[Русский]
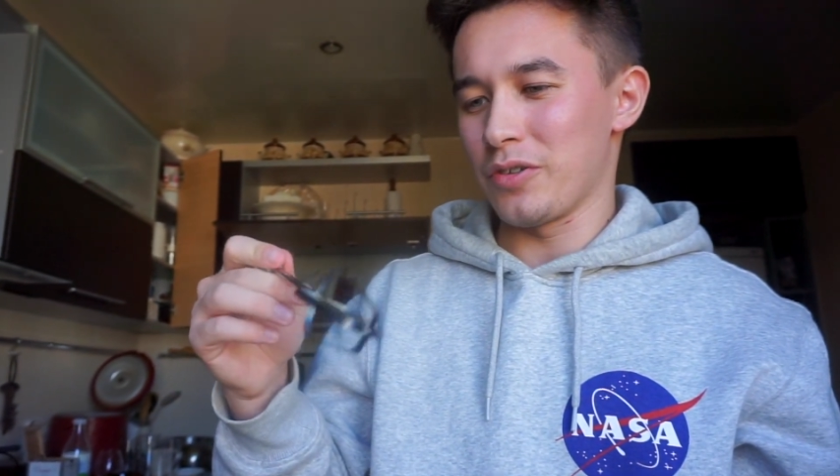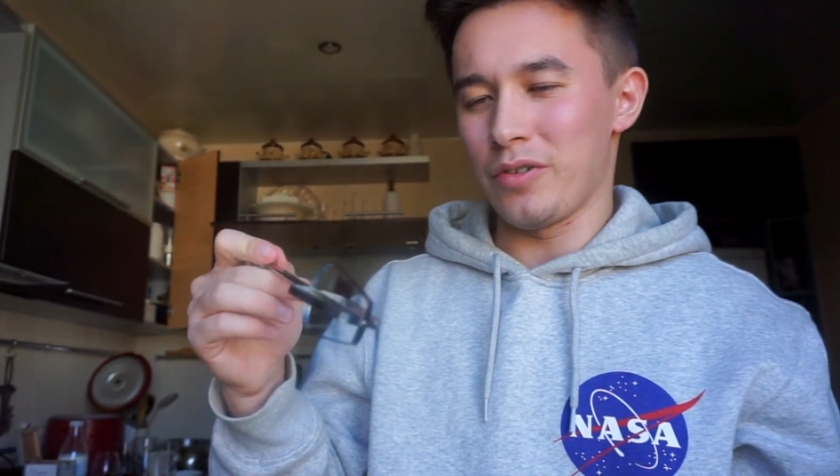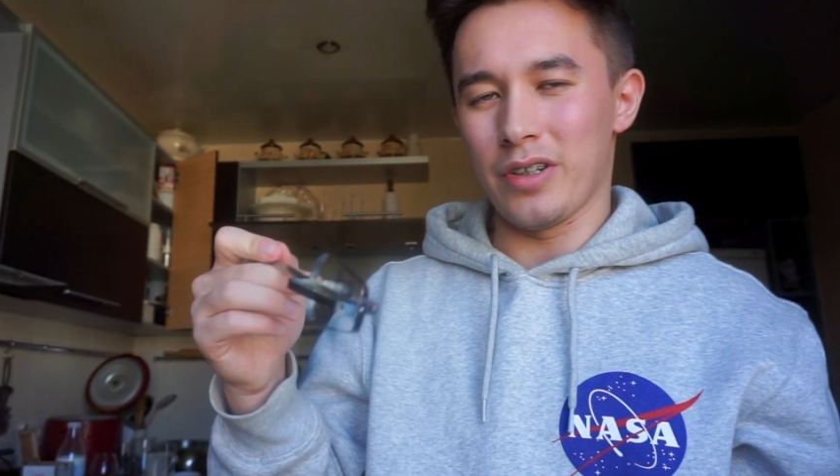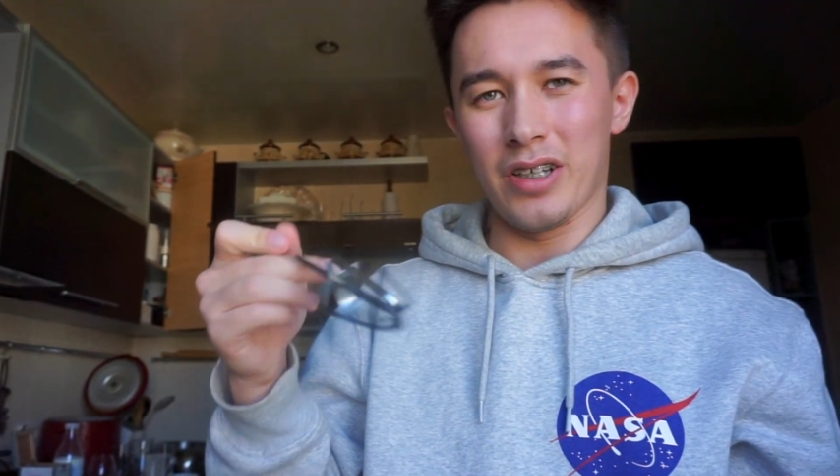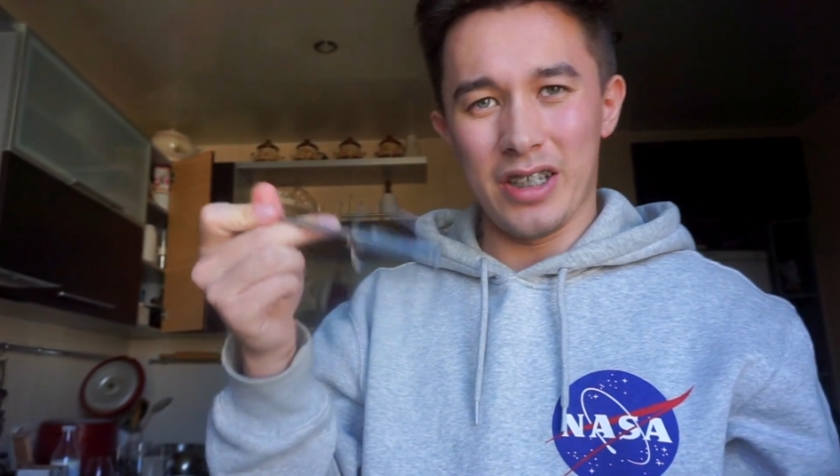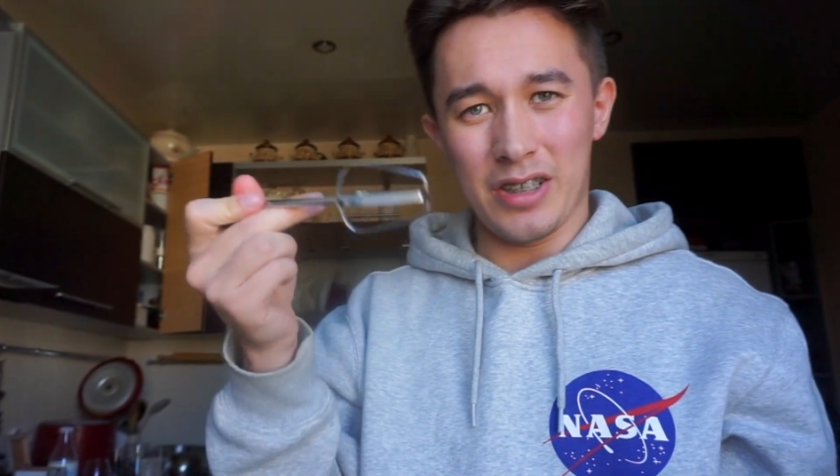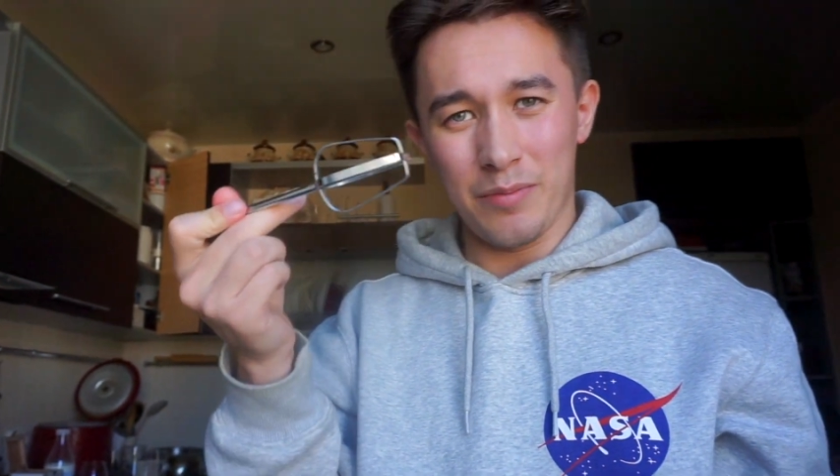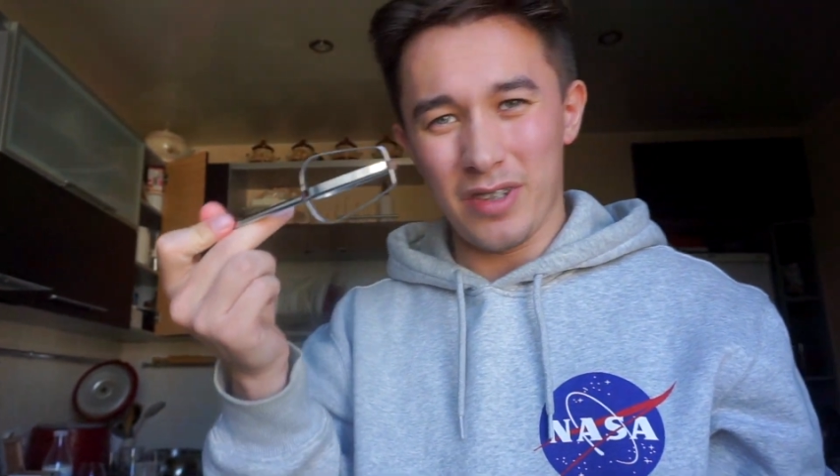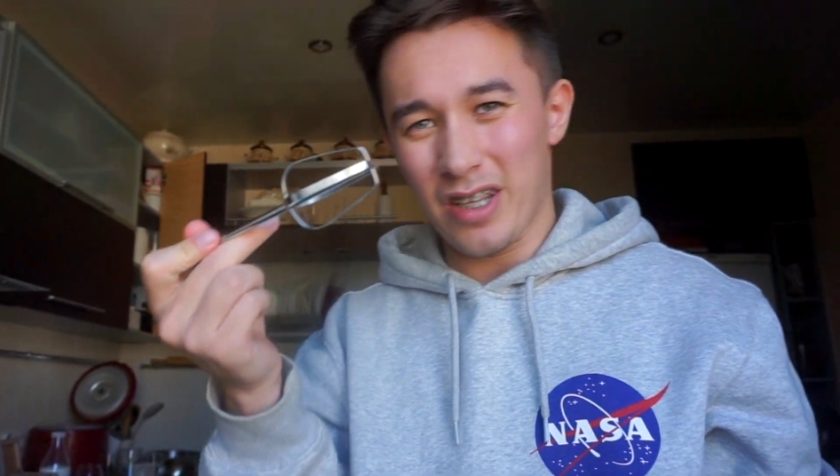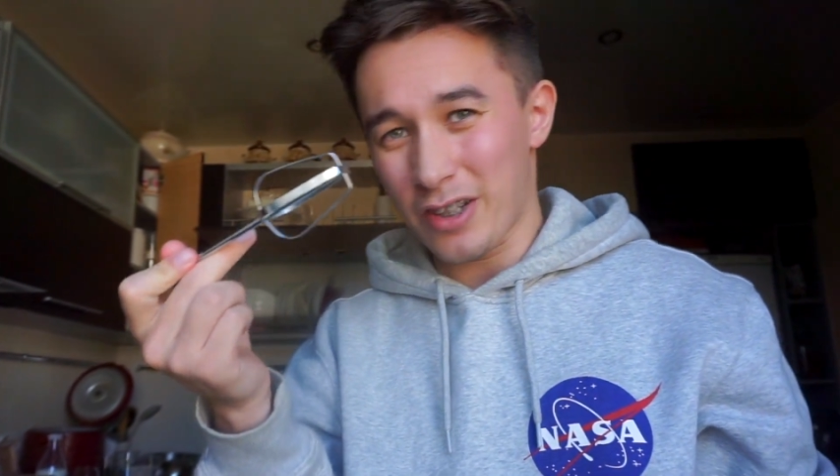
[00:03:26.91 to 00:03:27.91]
но
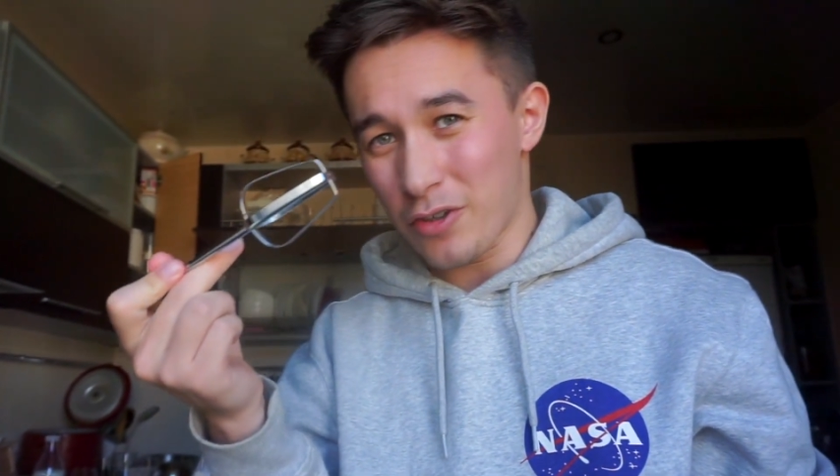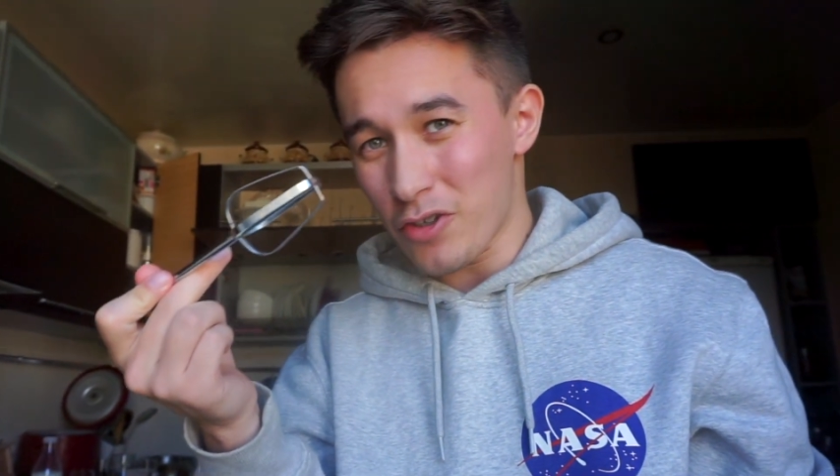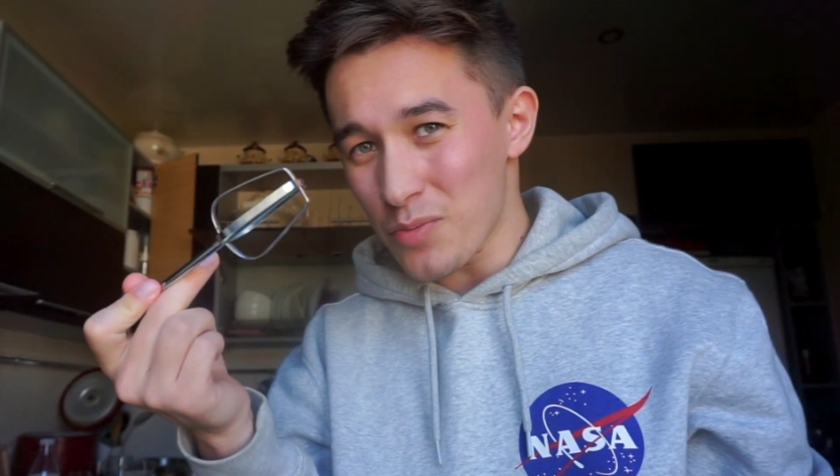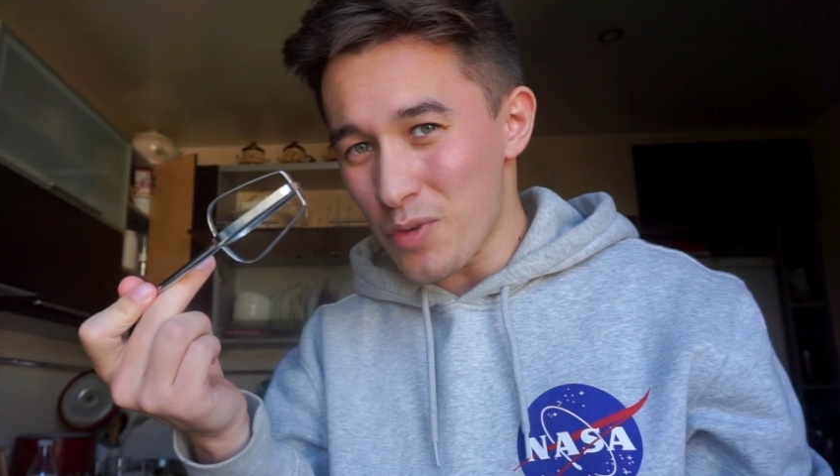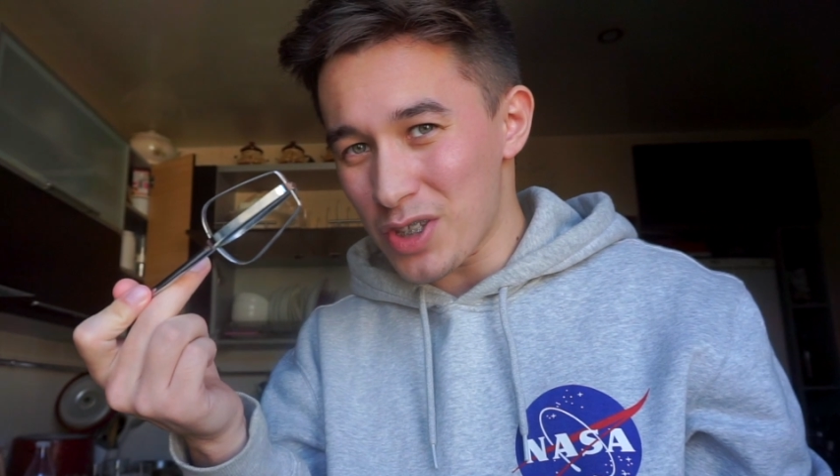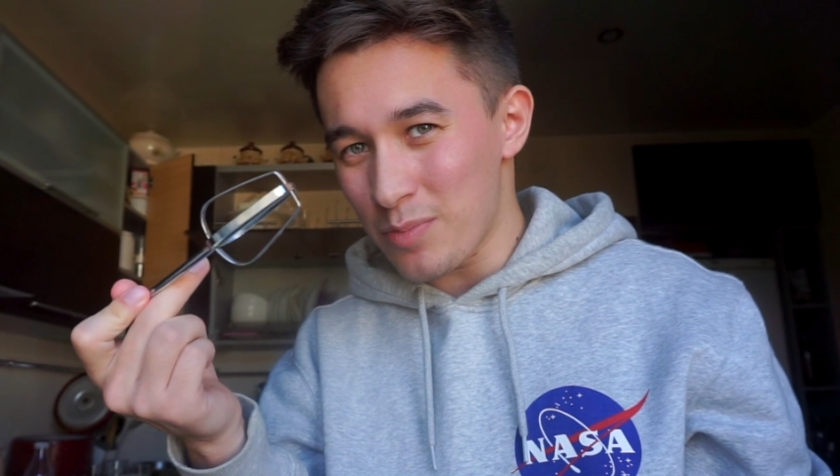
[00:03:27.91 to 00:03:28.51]
этим, наверное, тоже можно